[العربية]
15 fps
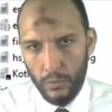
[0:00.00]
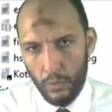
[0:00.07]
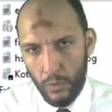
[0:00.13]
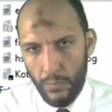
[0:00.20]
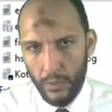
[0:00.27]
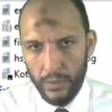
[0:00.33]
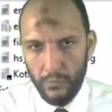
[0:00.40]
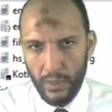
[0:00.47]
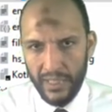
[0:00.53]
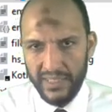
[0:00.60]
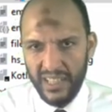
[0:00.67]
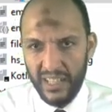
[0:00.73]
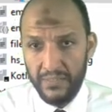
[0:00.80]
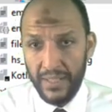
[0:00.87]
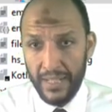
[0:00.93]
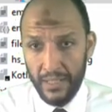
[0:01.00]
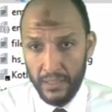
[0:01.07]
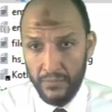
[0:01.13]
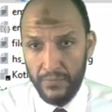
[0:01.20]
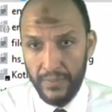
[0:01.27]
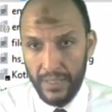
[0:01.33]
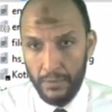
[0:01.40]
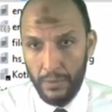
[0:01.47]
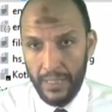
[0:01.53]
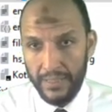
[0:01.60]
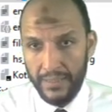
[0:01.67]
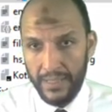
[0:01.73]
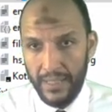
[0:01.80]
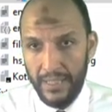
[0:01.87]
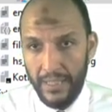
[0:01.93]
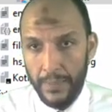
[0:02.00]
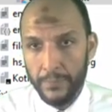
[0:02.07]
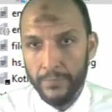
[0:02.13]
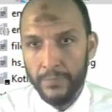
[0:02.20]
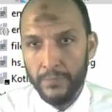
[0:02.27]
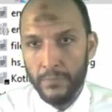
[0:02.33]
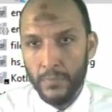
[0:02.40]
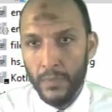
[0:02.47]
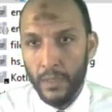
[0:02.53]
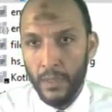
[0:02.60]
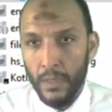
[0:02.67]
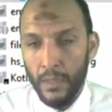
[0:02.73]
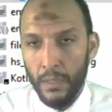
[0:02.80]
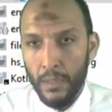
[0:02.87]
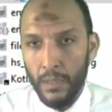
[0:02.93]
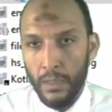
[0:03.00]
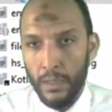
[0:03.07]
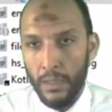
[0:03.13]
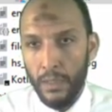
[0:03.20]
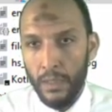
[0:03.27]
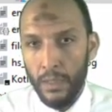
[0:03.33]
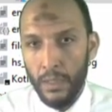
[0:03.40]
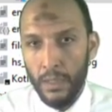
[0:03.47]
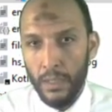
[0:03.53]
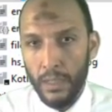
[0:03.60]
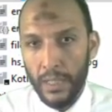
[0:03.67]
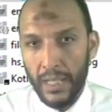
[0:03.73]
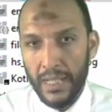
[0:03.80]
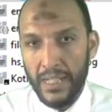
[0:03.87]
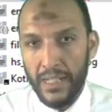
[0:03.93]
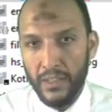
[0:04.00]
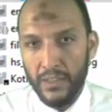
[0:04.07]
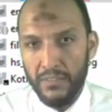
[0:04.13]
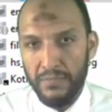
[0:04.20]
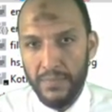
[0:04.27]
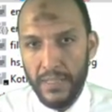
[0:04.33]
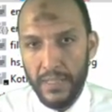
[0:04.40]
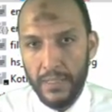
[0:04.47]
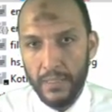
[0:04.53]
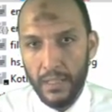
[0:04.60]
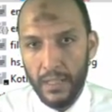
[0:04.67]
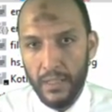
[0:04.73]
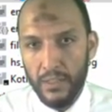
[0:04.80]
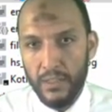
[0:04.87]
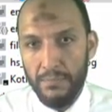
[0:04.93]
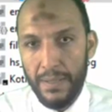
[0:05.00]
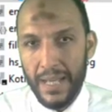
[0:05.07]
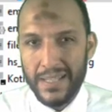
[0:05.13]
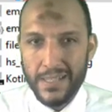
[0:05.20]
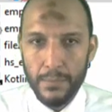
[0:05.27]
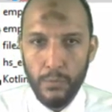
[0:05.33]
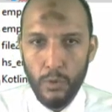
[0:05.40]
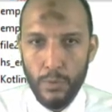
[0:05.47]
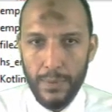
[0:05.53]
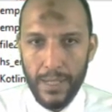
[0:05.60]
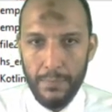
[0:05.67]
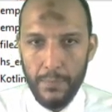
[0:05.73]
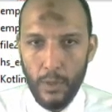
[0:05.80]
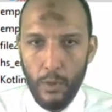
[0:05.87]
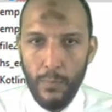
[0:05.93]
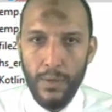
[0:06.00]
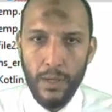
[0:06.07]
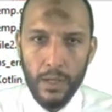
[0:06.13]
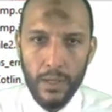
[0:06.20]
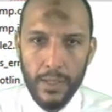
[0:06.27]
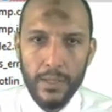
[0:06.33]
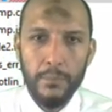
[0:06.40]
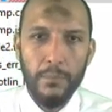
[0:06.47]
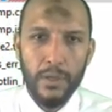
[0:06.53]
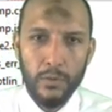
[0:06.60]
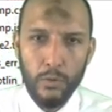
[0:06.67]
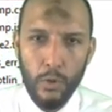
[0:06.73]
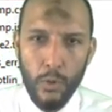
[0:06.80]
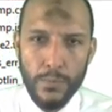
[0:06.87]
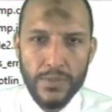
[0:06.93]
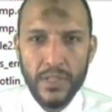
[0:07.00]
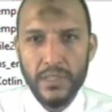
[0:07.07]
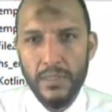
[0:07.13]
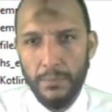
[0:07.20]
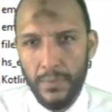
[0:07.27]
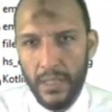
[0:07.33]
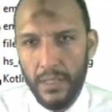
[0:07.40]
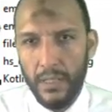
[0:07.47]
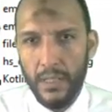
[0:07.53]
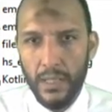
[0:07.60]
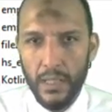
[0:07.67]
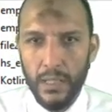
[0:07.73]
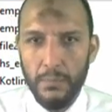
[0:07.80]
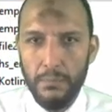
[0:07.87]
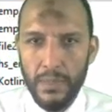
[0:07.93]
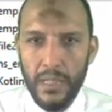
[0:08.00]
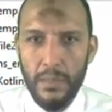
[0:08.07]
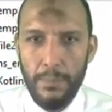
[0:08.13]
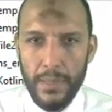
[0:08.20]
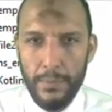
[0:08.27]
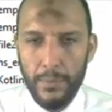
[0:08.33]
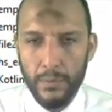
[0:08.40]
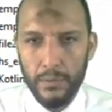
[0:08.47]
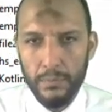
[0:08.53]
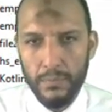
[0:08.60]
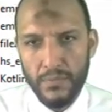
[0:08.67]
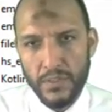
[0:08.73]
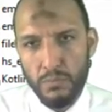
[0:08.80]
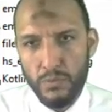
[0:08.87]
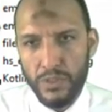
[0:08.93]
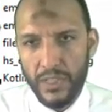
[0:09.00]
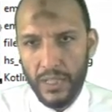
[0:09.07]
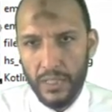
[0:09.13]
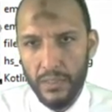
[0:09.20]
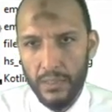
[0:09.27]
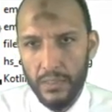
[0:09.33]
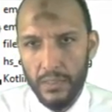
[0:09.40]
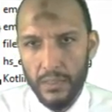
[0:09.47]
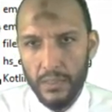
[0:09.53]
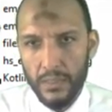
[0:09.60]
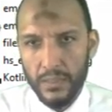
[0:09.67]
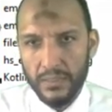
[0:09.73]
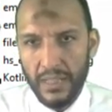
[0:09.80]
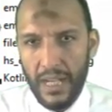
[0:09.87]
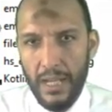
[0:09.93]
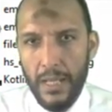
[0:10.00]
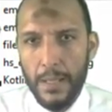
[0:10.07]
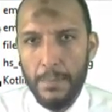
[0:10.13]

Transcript: كوما واضيف واحد تالت فانا هضيف فعلا واحد تاني آه، خلينا نضيف مين خلينا نضيف بقى سابور بقى ما هو عباره عن برضه اوبجكت من الايه من البيبل مفيش مشكله صح